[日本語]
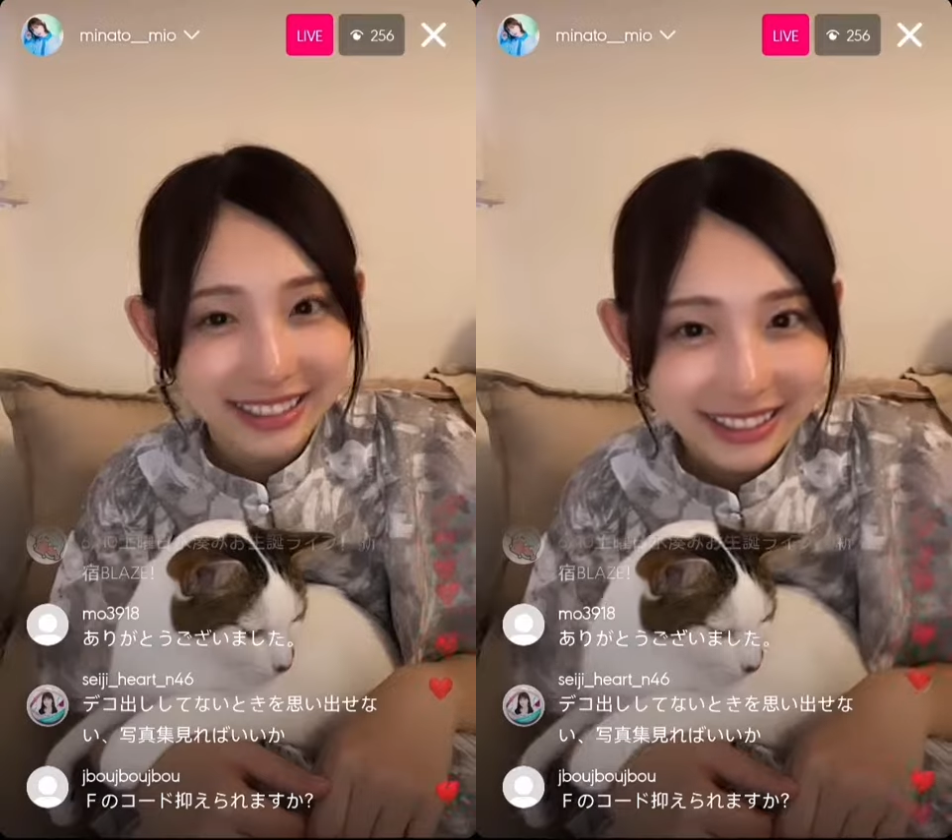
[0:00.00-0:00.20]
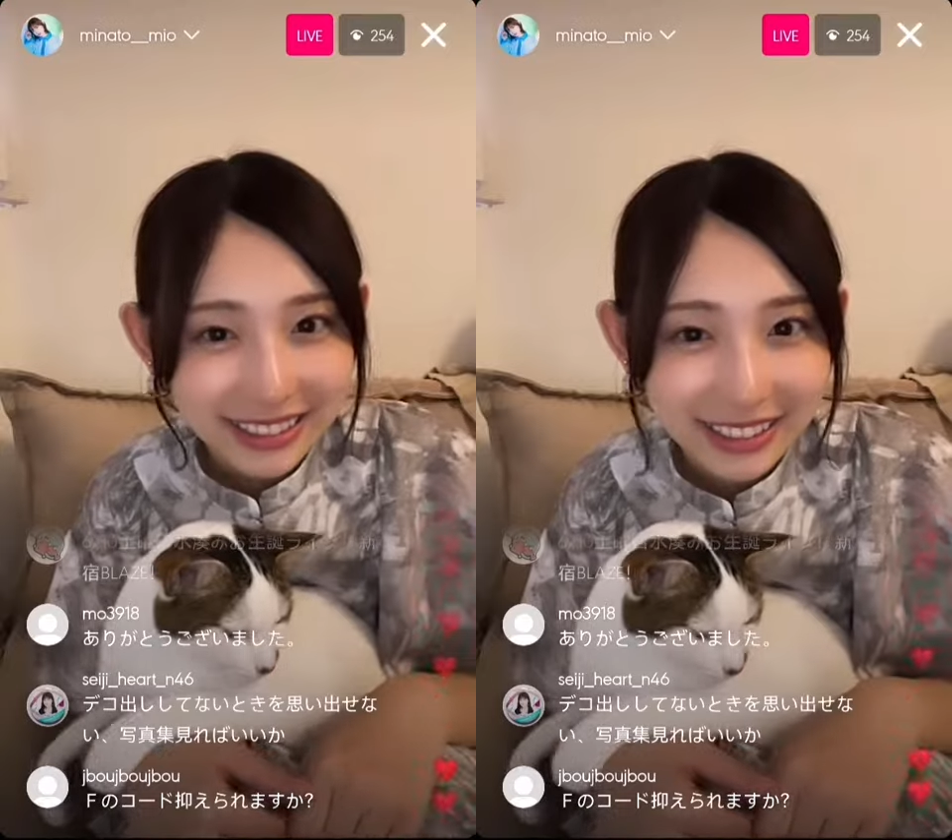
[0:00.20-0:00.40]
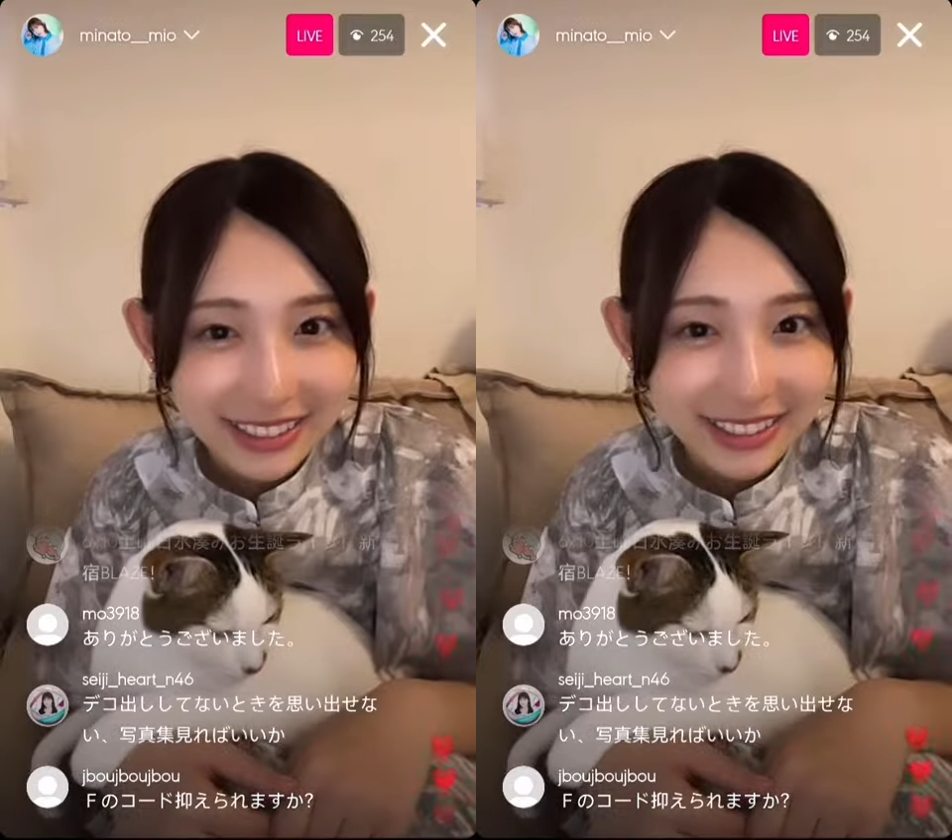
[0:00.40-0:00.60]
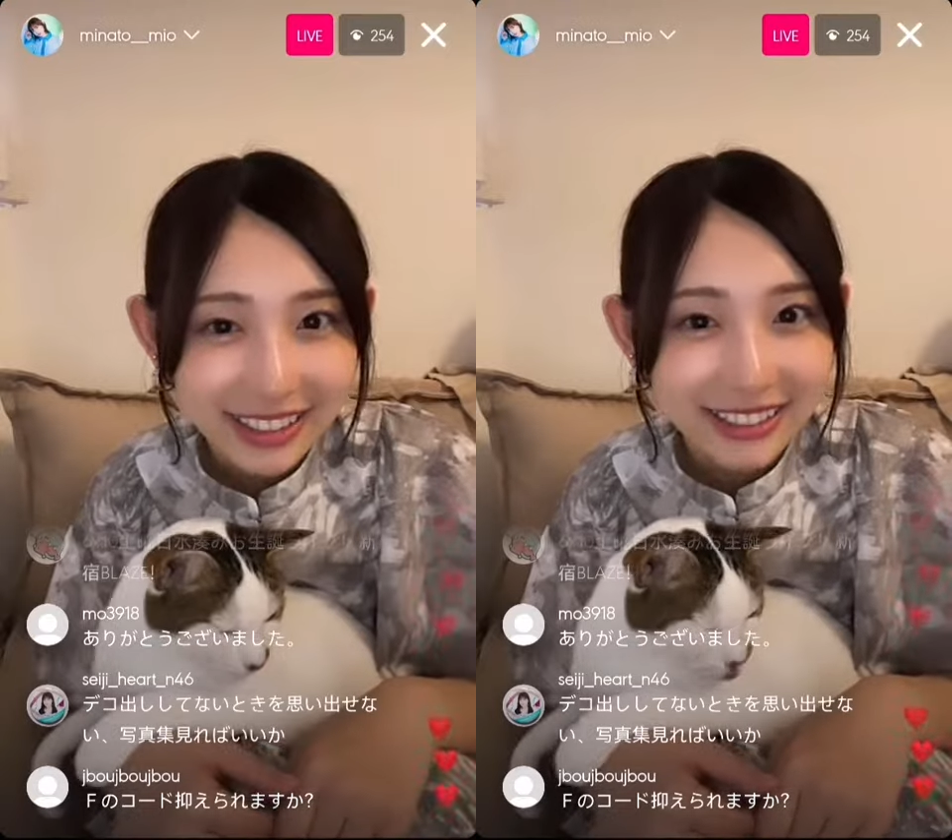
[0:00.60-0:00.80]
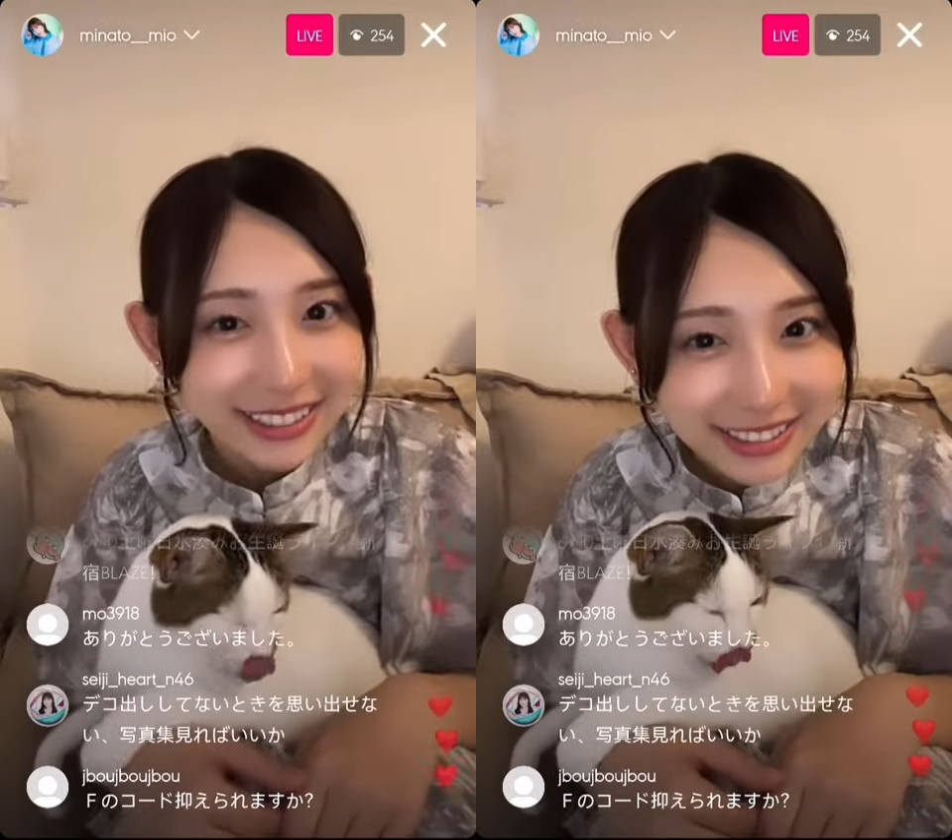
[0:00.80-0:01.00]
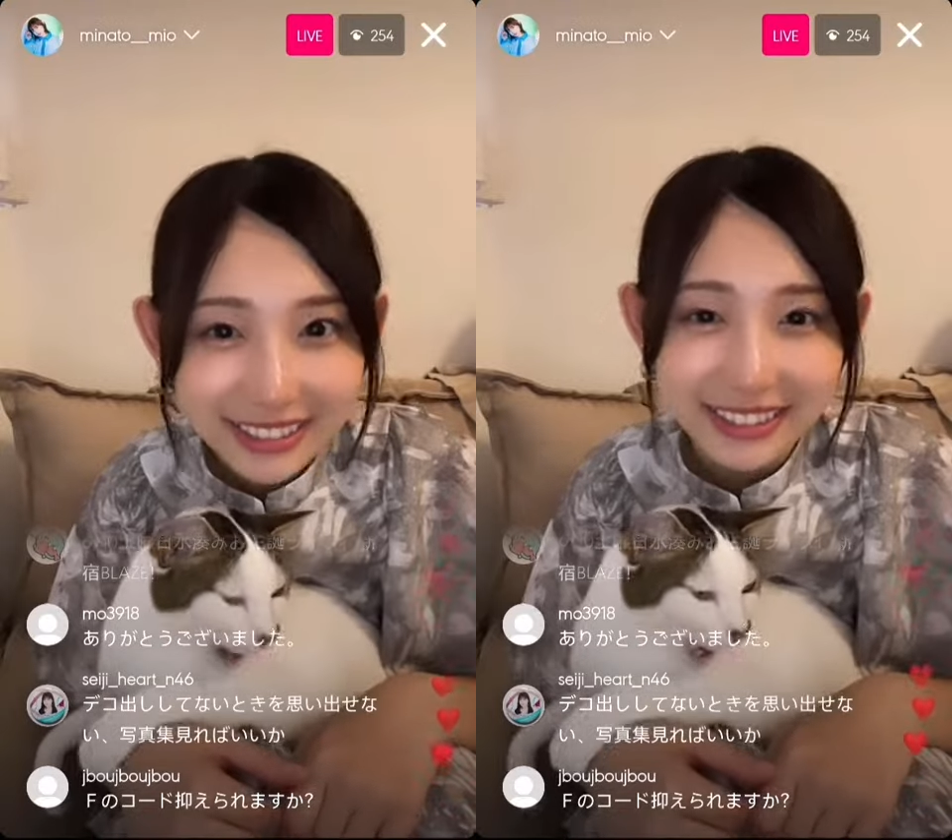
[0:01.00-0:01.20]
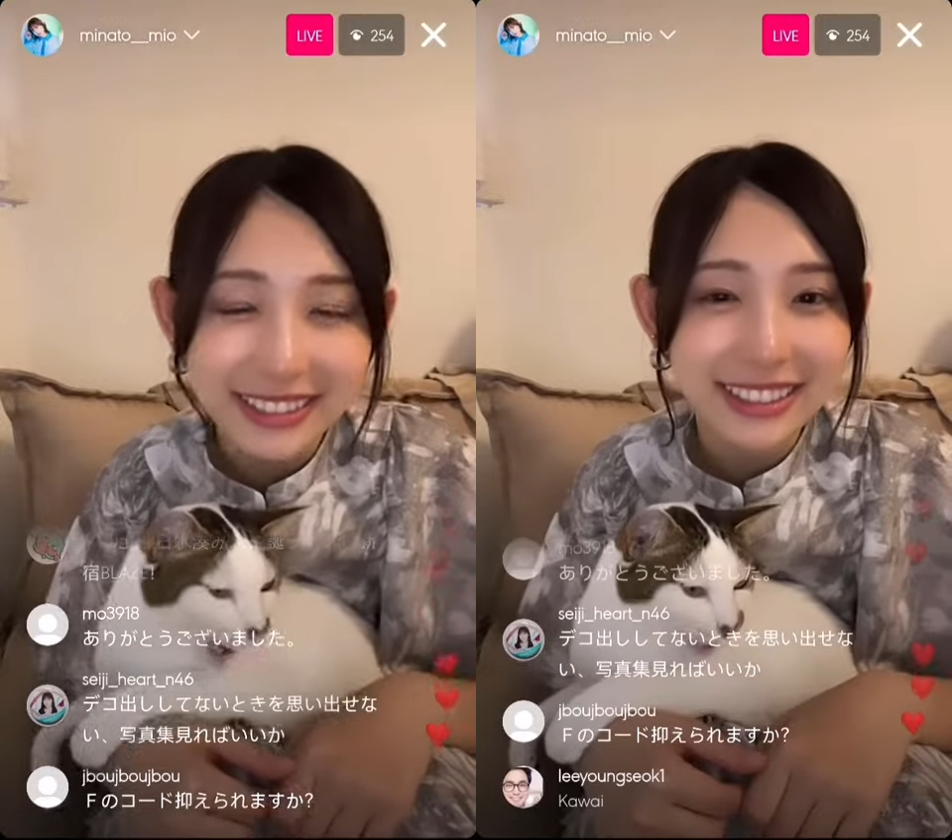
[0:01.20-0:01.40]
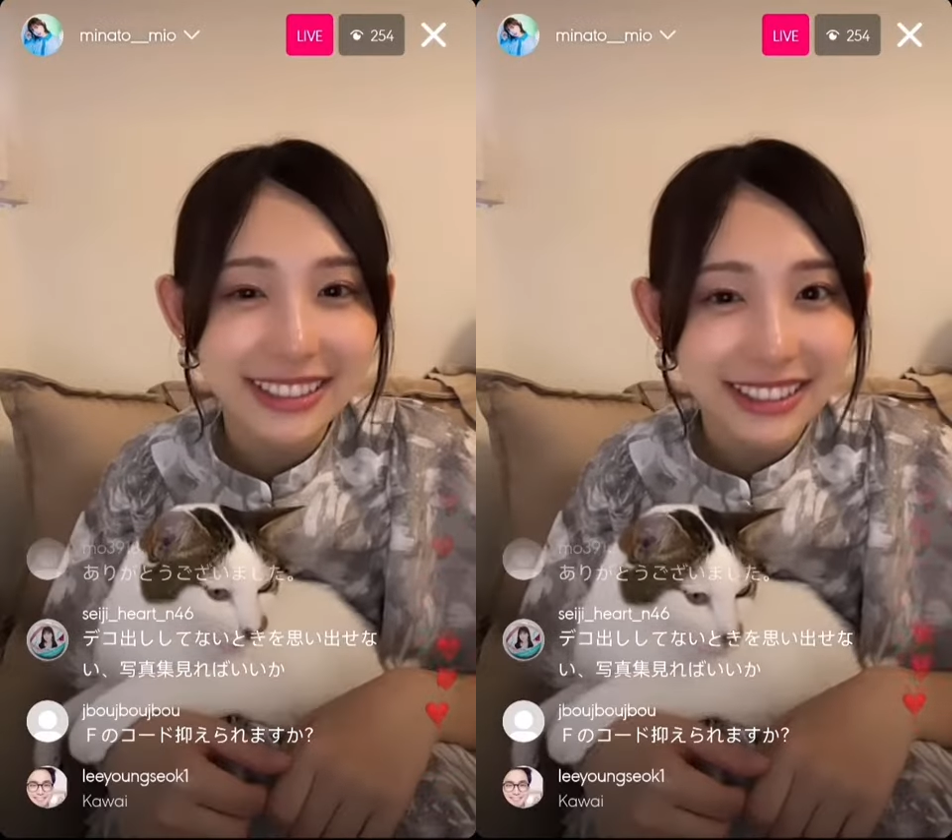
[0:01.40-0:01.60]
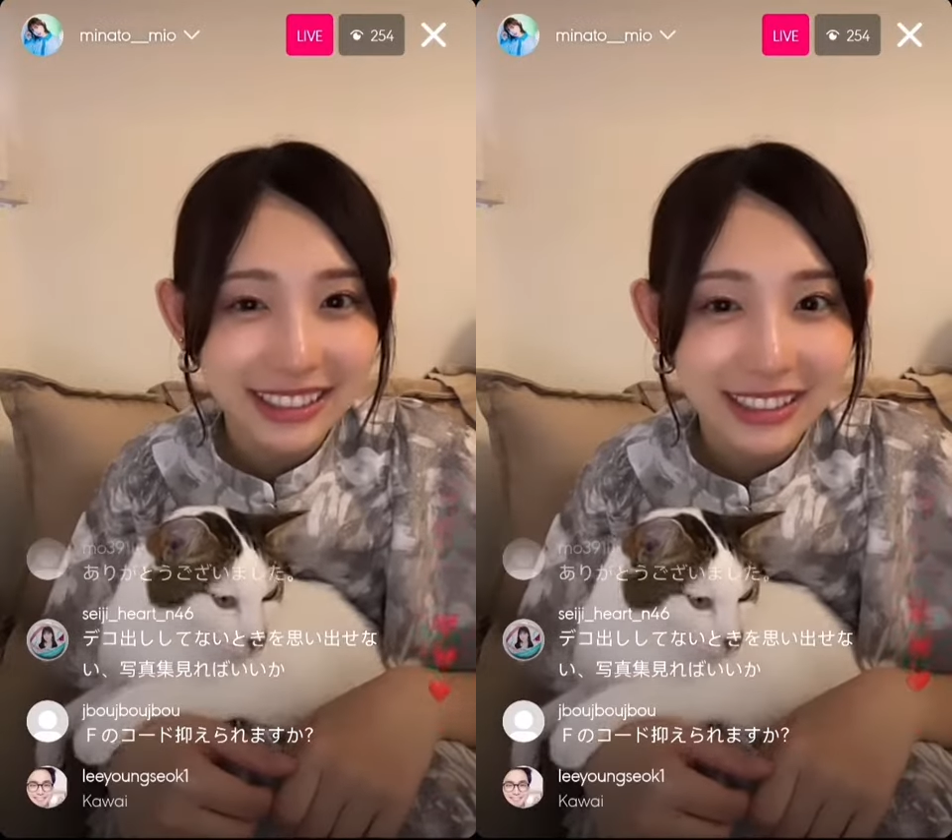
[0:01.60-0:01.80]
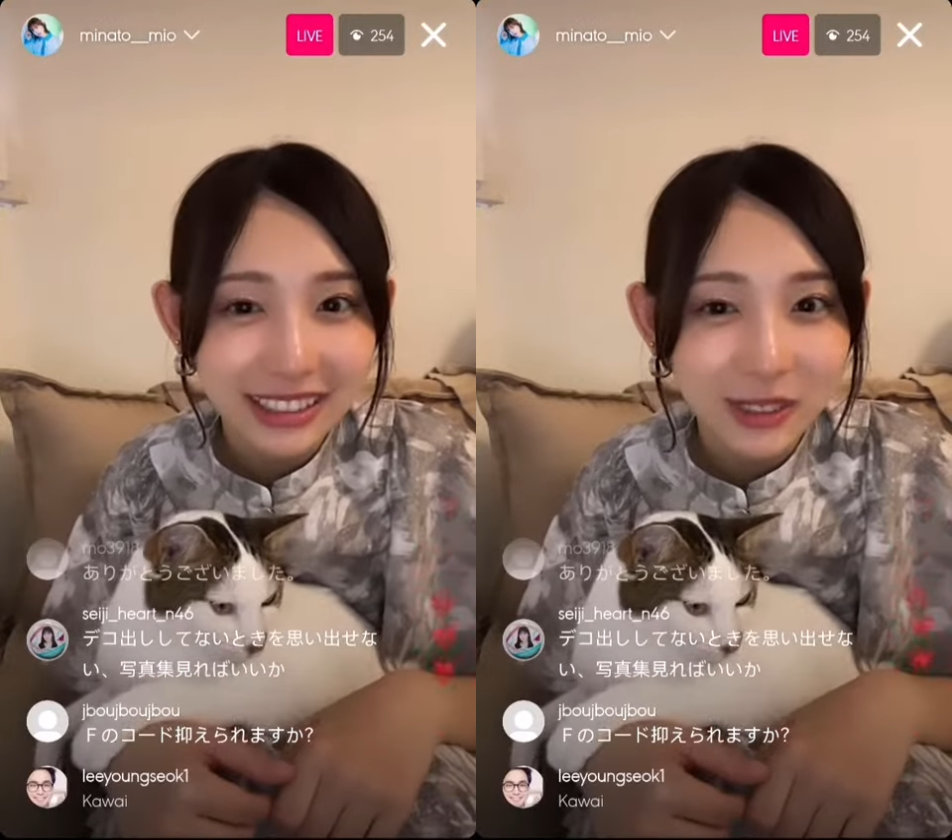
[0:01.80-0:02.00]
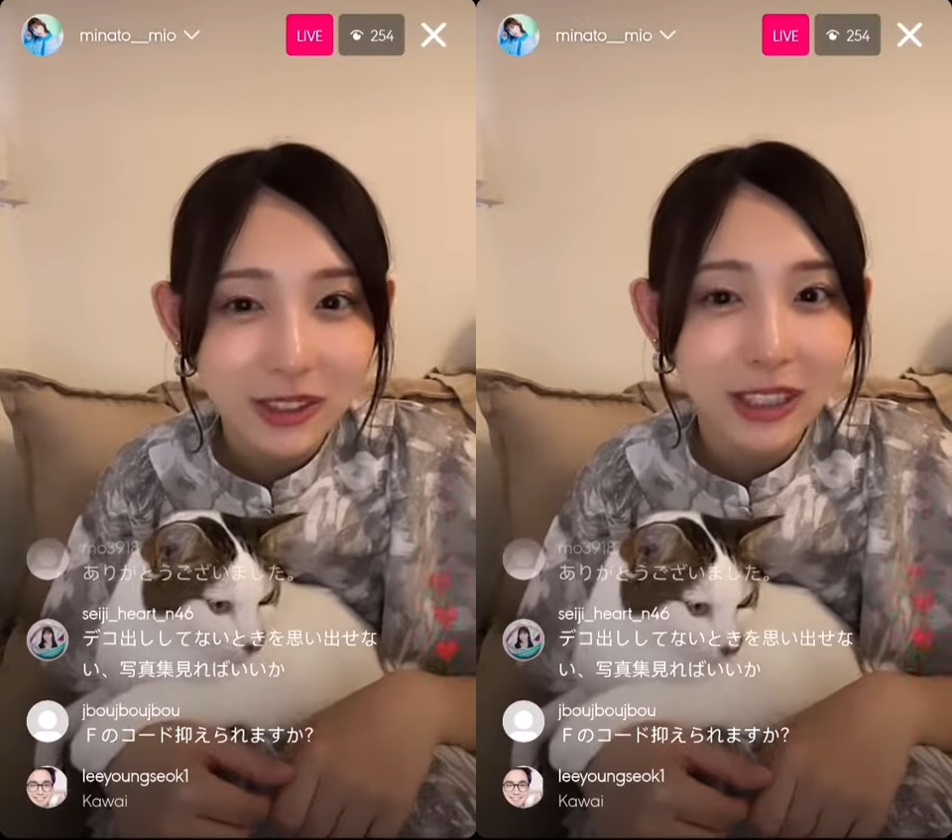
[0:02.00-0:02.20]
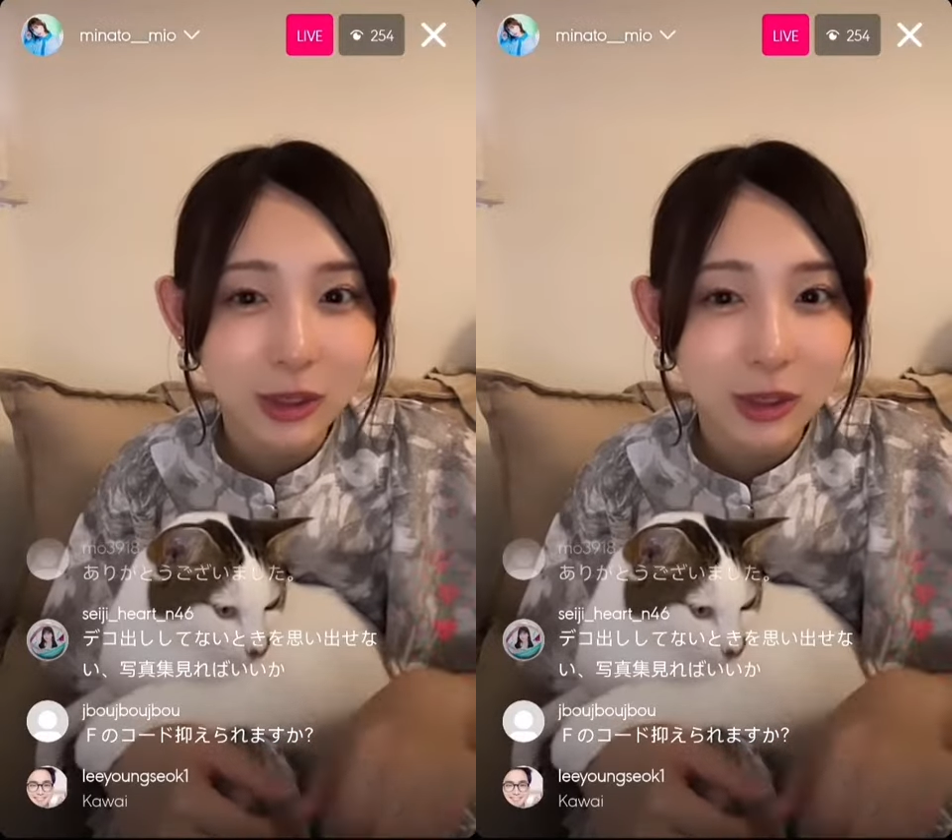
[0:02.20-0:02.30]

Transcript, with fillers: 会いに来てくれたらすっごく嬉しいです